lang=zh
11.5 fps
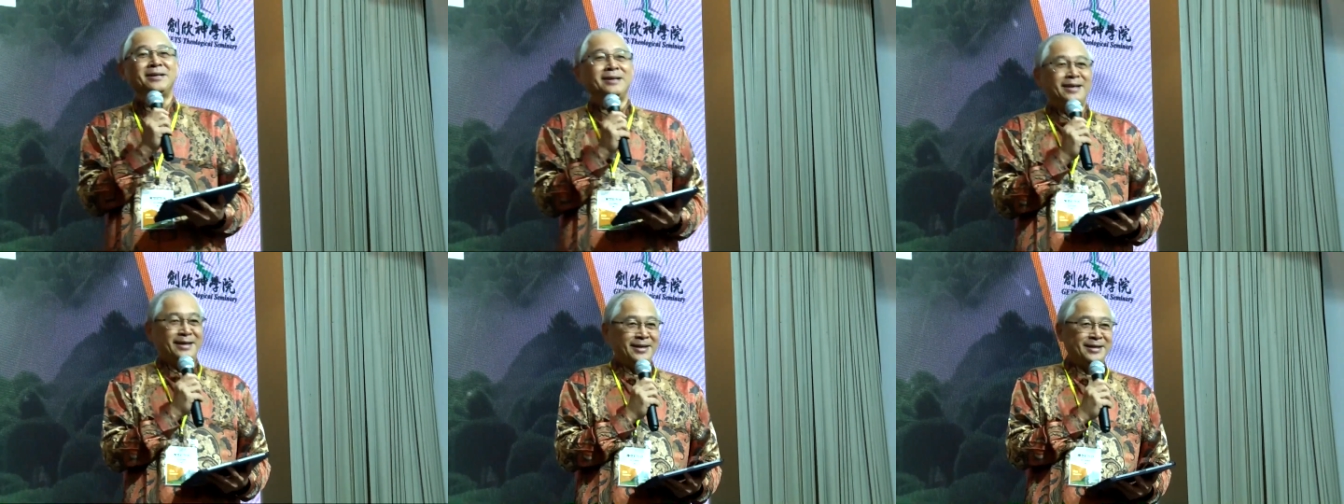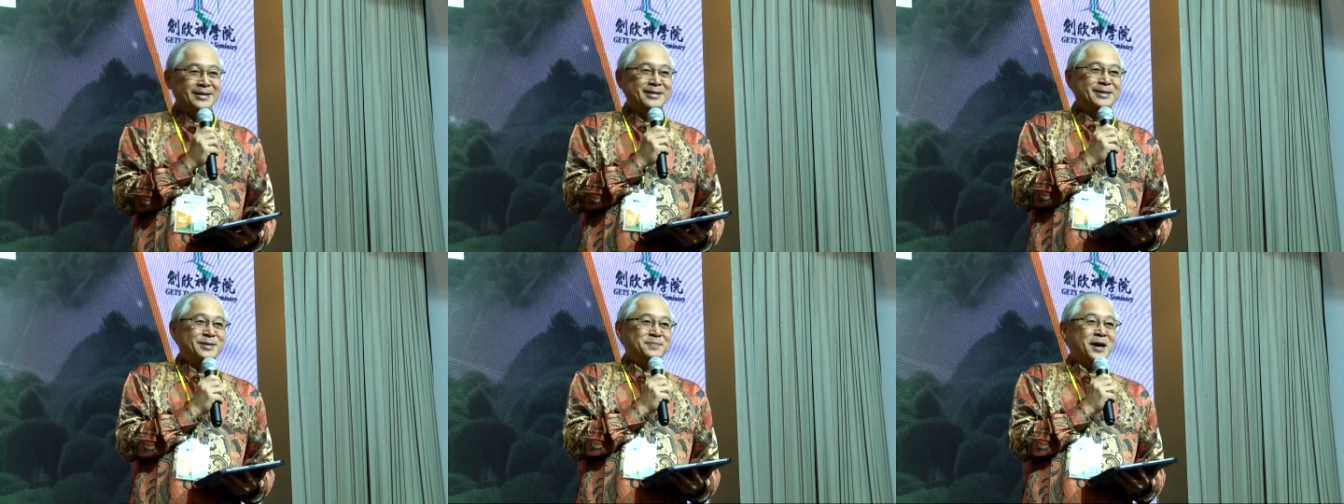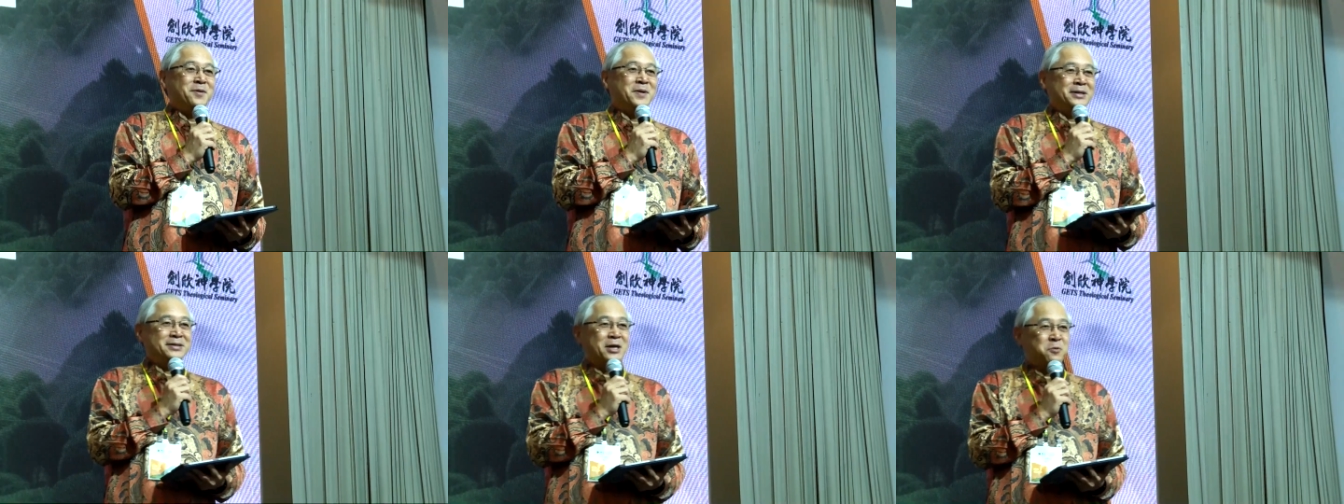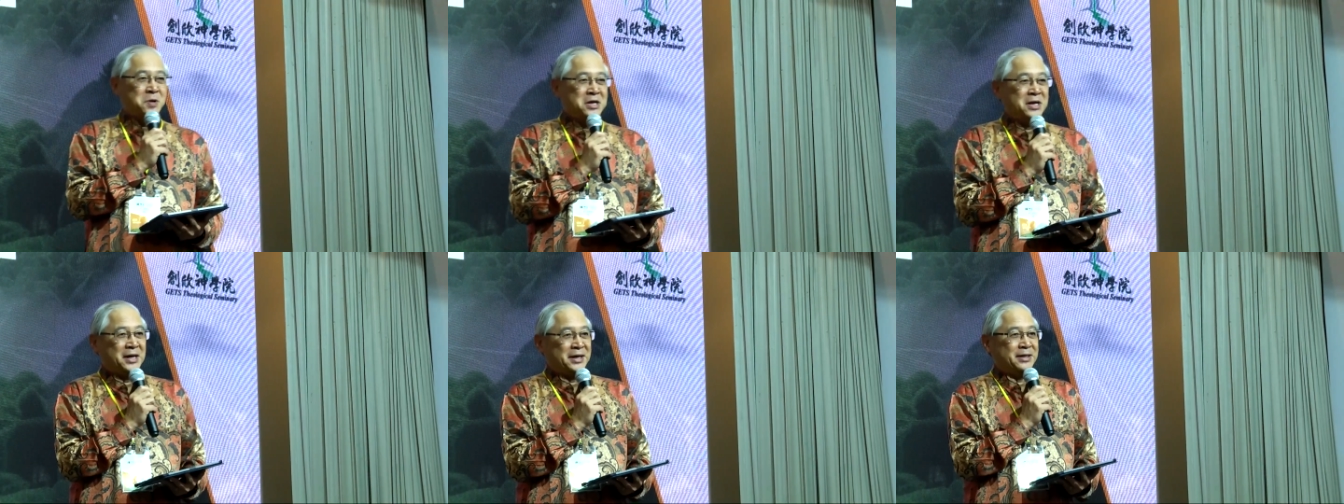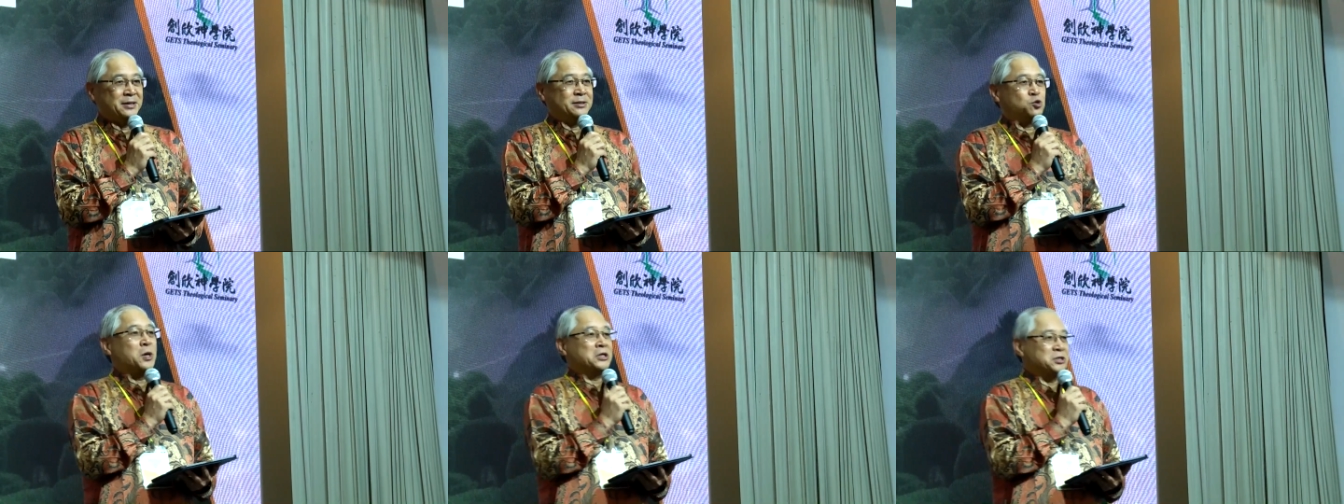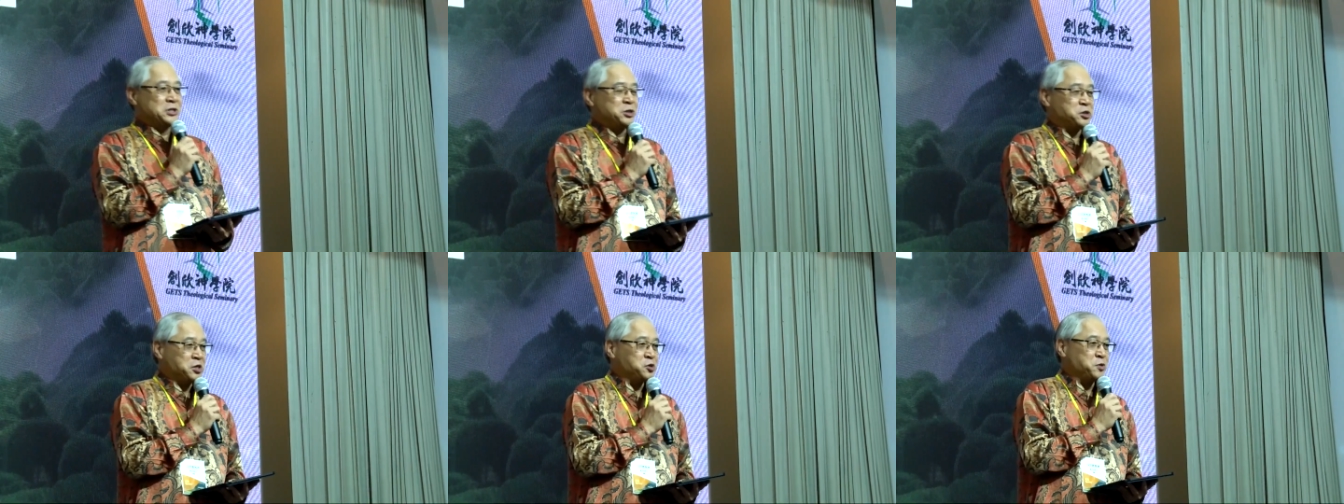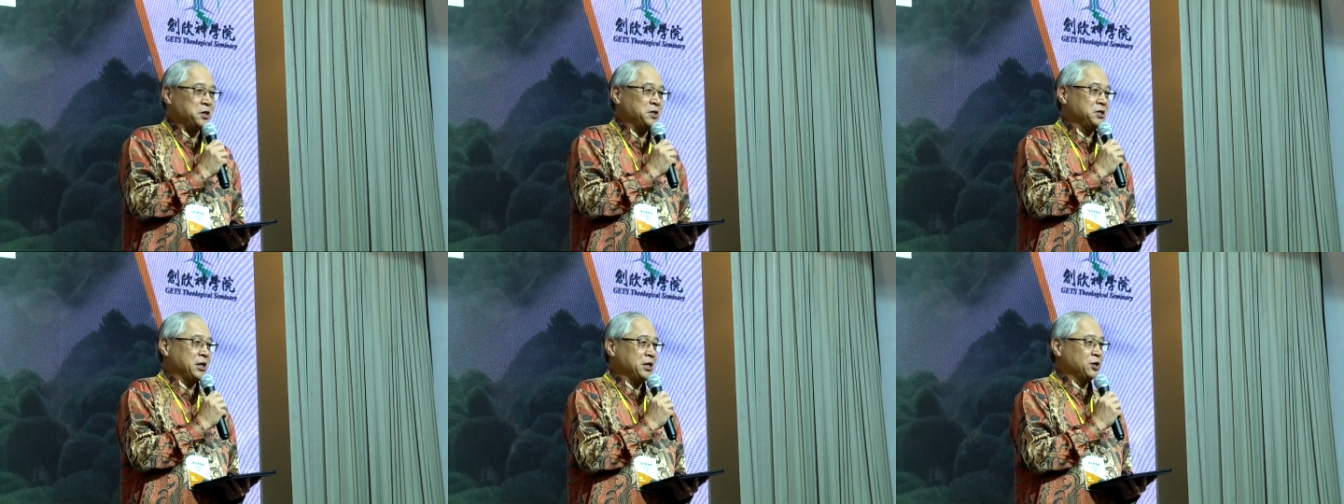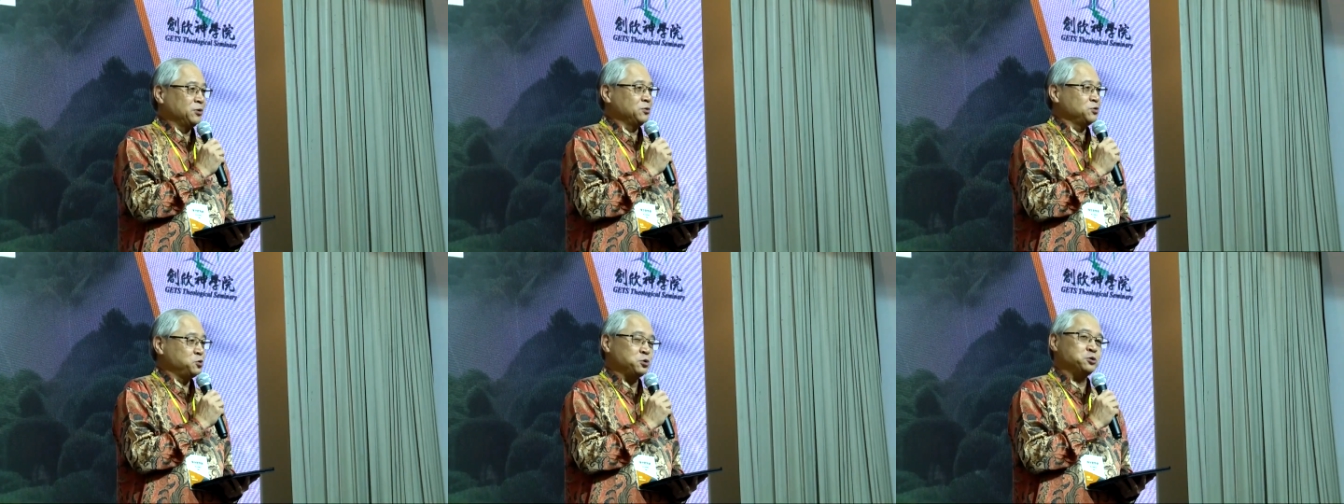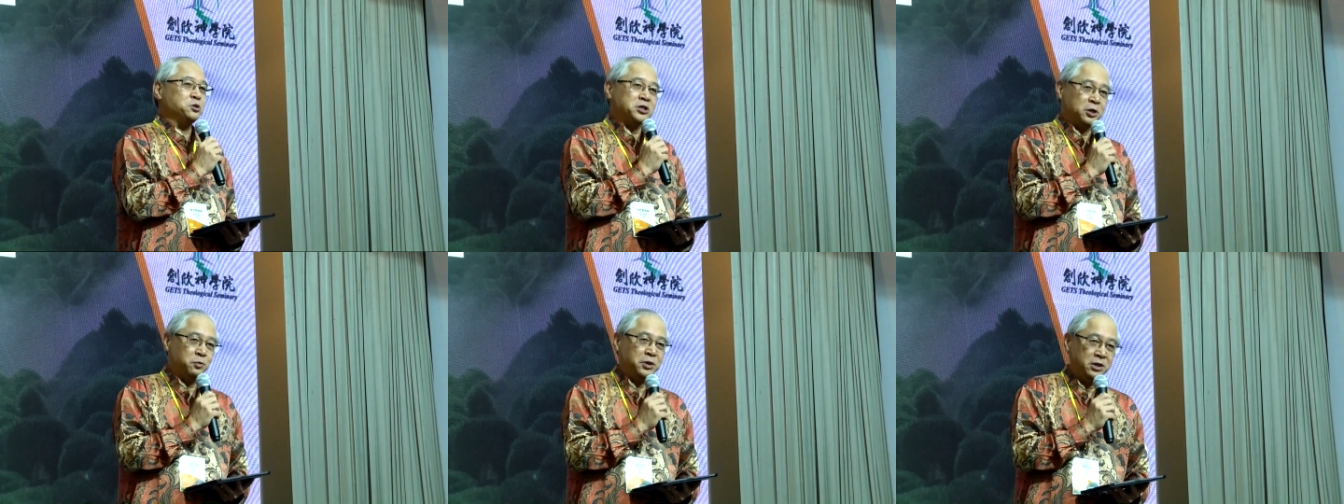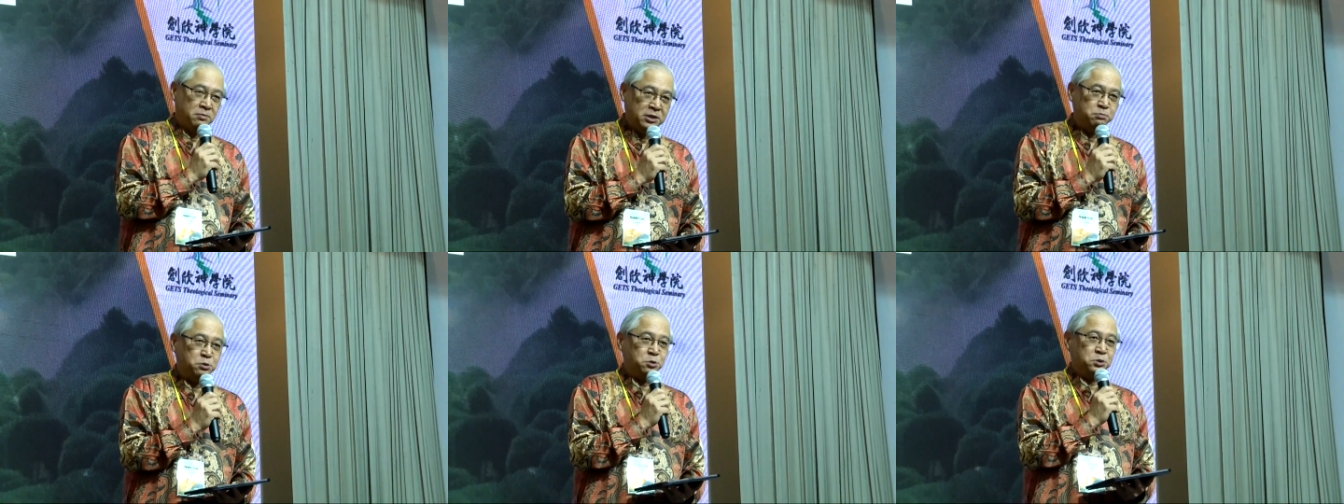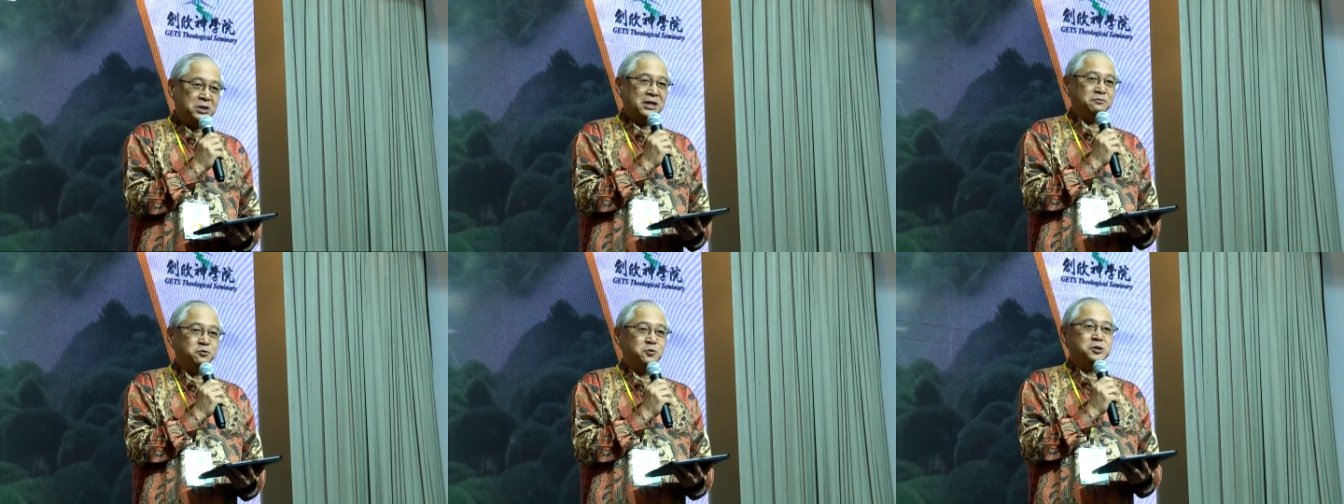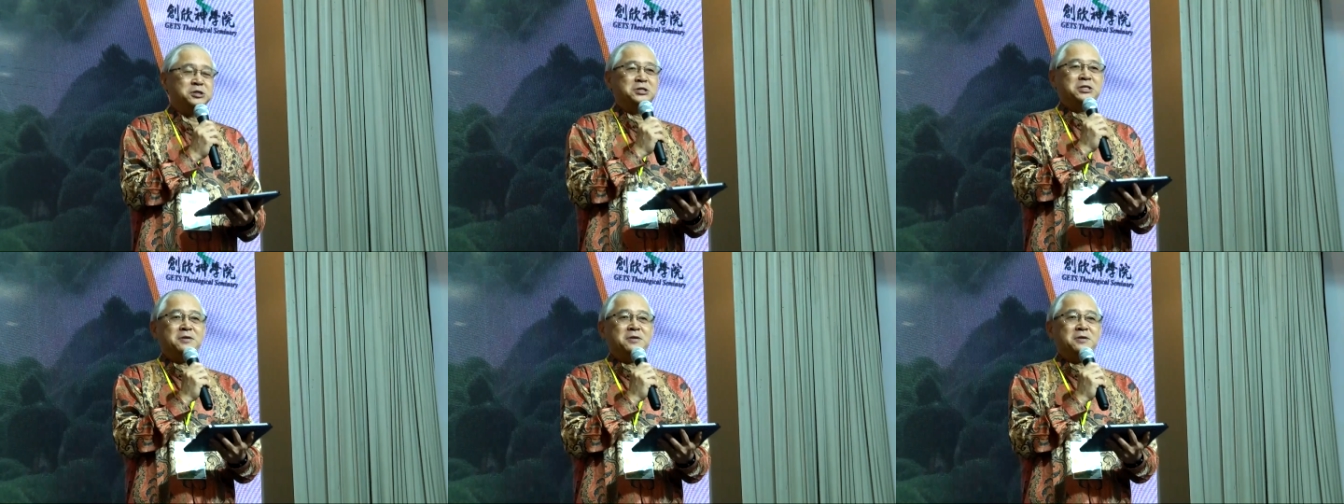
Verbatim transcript: 啊，盼望在未来创新神学院能够继续成为你们的仆人来服侍你。